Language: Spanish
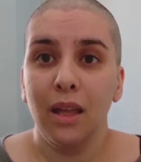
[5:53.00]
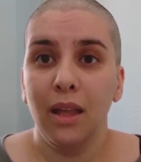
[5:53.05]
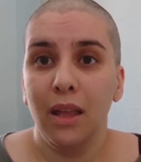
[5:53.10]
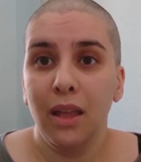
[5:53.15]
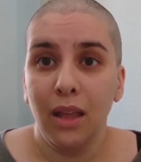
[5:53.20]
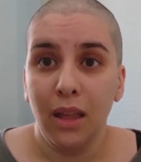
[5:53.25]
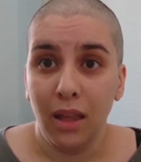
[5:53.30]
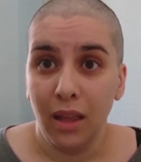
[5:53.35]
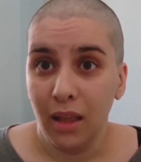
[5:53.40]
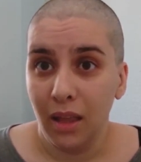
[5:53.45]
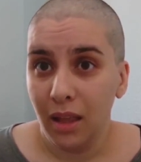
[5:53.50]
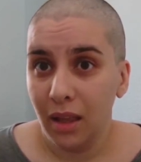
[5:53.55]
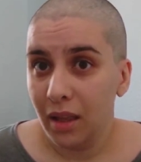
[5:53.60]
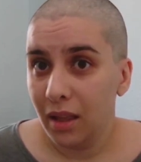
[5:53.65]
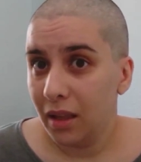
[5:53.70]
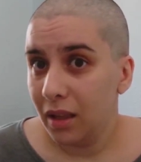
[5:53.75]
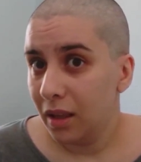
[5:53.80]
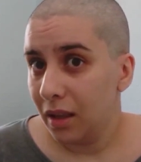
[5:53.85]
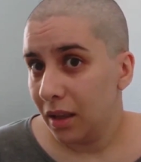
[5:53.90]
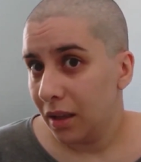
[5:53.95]
Y
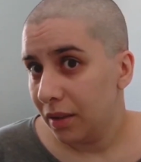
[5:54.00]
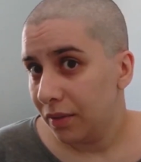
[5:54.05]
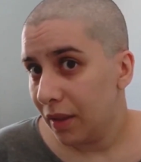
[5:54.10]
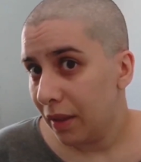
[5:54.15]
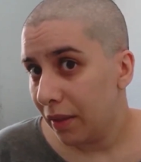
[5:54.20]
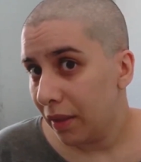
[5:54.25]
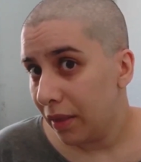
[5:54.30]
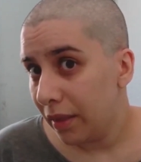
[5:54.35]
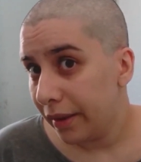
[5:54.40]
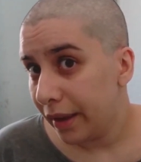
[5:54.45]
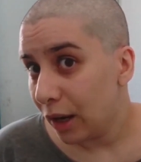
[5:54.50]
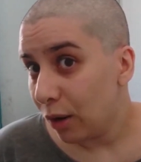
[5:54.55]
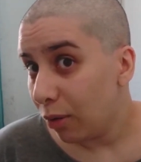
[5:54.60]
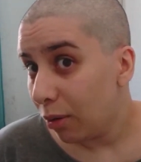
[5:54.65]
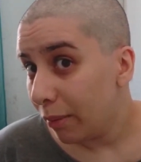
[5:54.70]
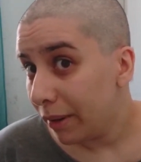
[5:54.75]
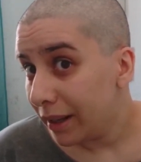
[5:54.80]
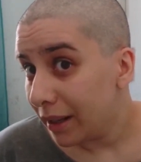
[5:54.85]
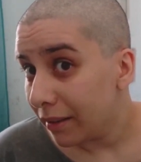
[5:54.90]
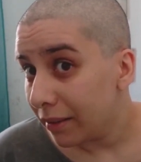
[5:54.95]
decidí que lo
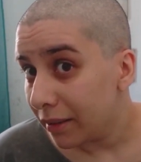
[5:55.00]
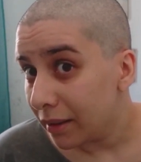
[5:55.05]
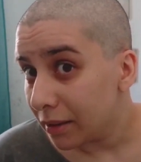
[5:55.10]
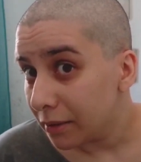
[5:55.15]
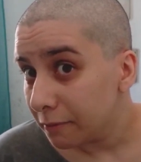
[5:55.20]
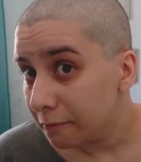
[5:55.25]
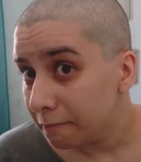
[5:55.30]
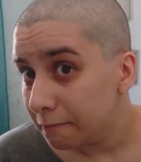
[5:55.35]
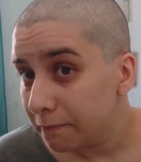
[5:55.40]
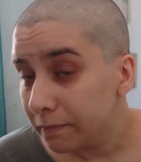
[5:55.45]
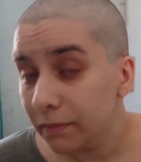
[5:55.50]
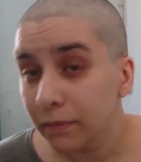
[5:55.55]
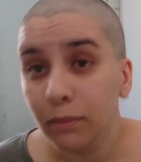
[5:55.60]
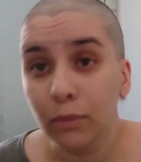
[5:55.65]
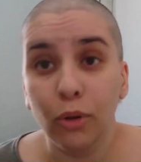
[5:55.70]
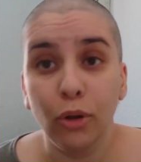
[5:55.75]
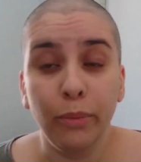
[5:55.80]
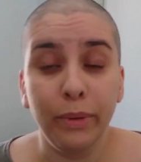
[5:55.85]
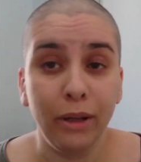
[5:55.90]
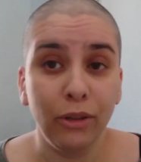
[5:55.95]
volvería a hacer
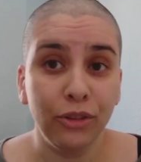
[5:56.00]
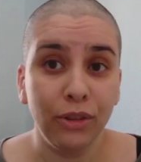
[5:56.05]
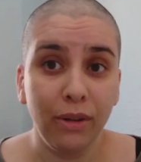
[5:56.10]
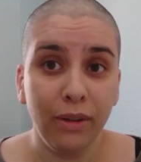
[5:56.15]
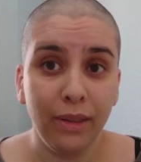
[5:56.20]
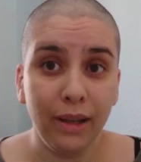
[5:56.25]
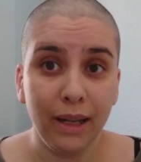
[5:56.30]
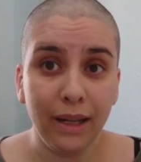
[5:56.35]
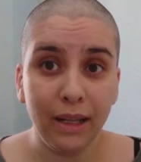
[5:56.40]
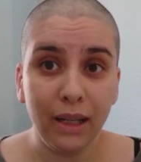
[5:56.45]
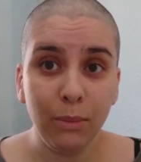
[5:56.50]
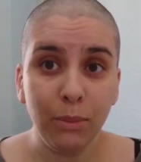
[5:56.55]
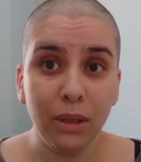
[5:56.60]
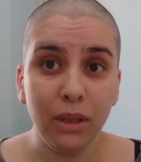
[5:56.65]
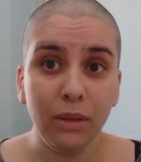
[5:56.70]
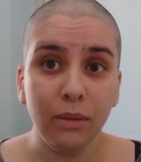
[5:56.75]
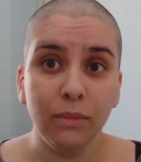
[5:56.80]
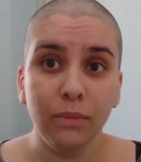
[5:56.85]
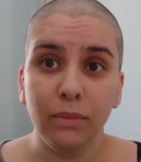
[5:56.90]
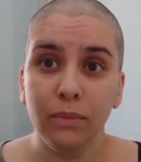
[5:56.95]
volver otra vez a la
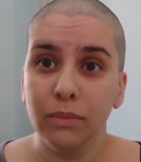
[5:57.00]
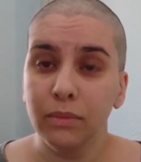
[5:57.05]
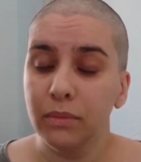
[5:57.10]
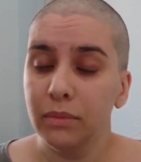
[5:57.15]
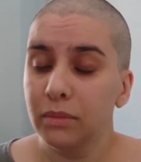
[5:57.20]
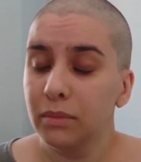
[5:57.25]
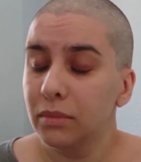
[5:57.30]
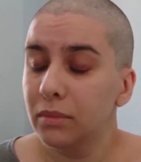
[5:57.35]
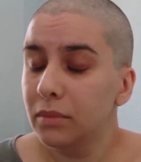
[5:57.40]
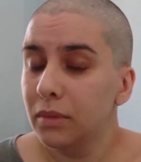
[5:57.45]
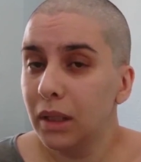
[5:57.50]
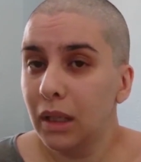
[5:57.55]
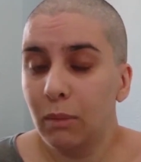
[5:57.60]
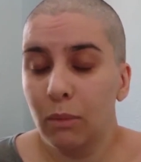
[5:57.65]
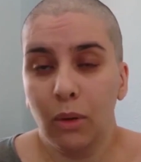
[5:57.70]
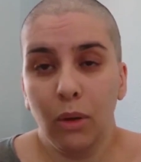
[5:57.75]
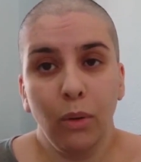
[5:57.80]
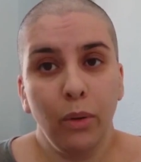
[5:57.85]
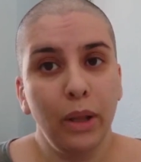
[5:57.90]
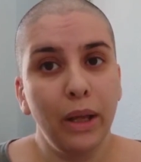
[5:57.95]
crema y
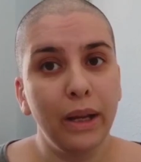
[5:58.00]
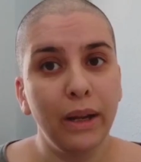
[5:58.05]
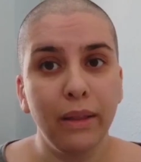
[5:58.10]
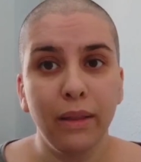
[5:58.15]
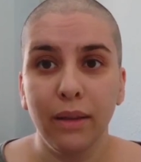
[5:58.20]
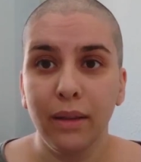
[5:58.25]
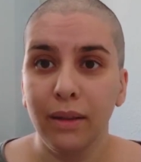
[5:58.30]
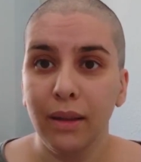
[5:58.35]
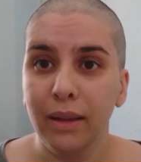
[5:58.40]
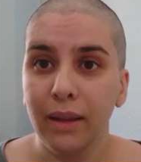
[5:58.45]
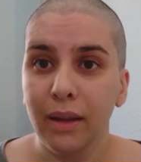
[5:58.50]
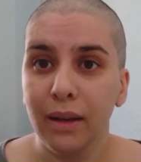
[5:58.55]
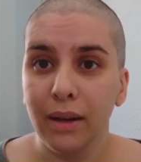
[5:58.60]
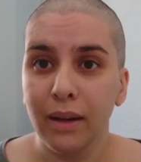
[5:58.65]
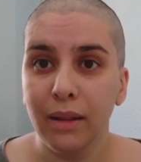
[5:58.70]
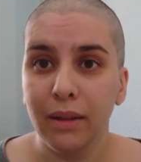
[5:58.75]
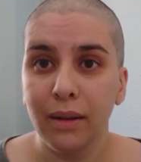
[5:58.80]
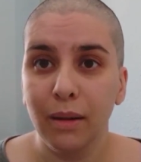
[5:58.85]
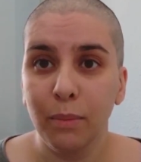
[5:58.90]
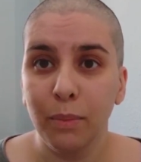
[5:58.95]
volver a, dejar
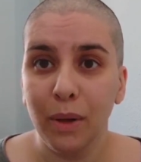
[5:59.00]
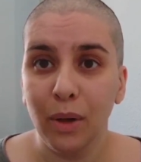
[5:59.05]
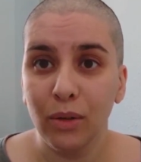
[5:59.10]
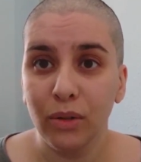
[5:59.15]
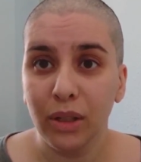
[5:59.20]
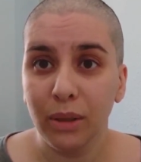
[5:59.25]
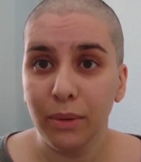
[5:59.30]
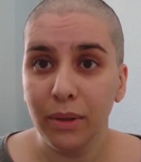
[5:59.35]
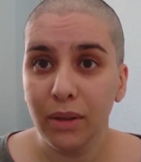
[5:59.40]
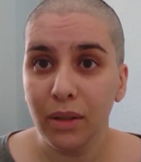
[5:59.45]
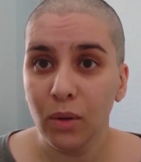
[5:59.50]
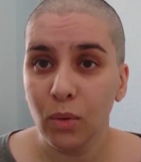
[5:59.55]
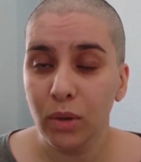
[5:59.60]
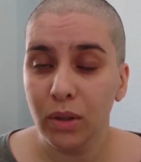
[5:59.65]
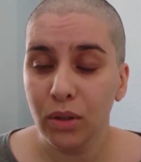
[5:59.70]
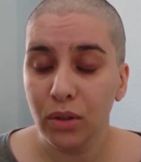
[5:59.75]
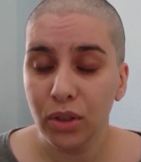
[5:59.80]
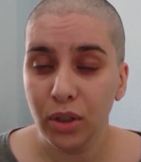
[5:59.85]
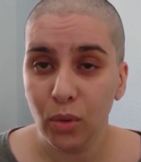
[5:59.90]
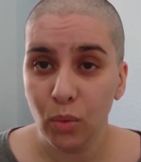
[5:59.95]
crecer el pelo otra vez en
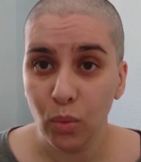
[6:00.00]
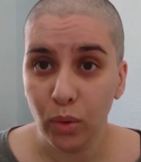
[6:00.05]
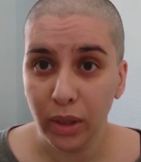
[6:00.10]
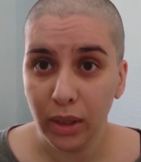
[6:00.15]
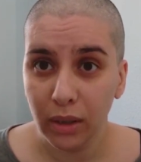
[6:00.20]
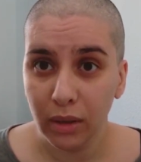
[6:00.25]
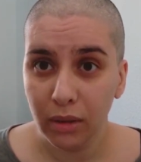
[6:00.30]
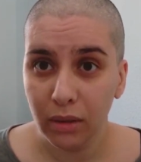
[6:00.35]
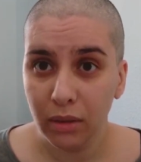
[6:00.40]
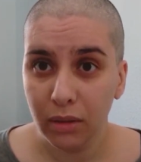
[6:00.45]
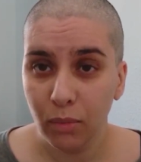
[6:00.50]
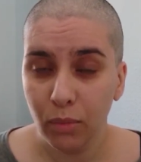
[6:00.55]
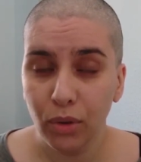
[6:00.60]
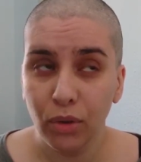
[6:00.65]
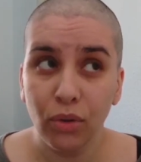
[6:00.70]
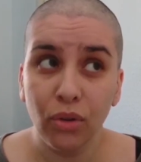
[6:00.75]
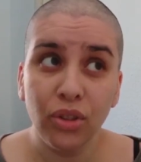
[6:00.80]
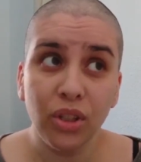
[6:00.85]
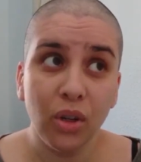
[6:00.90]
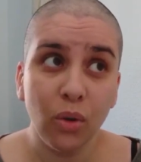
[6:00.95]
cuanto se cure.
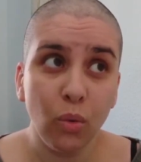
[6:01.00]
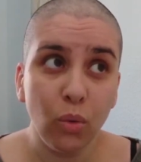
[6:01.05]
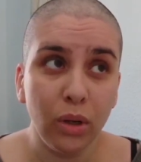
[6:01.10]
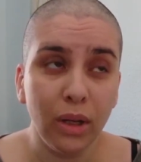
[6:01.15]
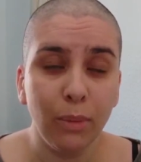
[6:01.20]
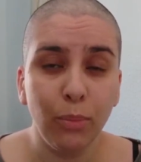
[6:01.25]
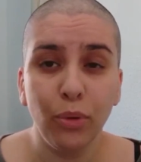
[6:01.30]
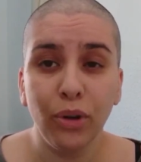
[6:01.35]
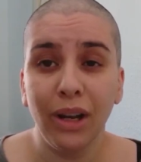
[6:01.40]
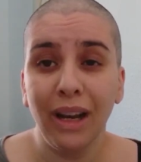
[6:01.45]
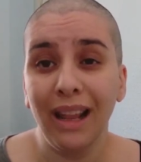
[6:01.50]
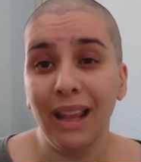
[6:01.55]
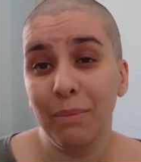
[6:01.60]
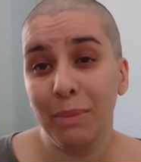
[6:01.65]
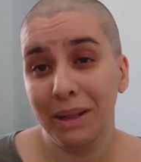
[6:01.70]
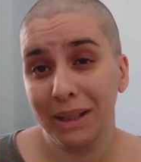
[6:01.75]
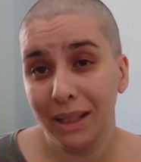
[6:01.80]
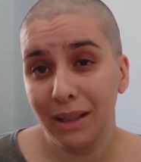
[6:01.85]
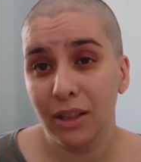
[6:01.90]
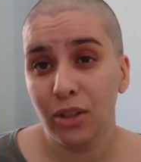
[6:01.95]
Bueno, no se cura, porque la
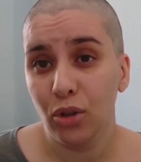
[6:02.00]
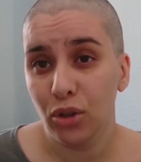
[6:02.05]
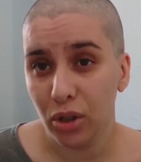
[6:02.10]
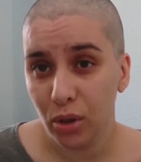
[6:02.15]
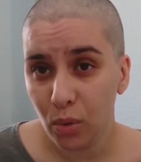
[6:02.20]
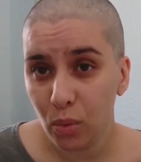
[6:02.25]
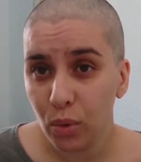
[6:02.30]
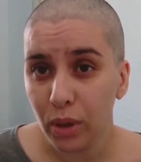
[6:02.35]
hematitis no se